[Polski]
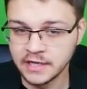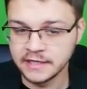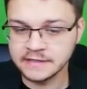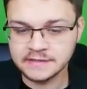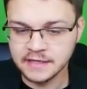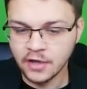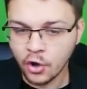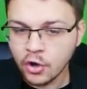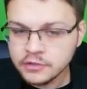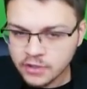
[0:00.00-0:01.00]
Jest,
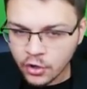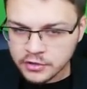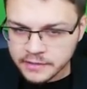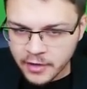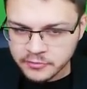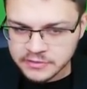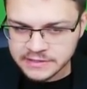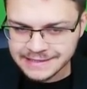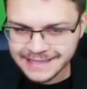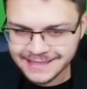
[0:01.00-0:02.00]
oni, oni mają być
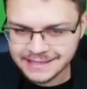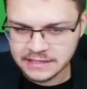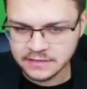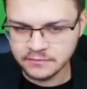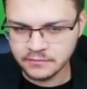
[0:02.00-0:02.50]
silniejsi,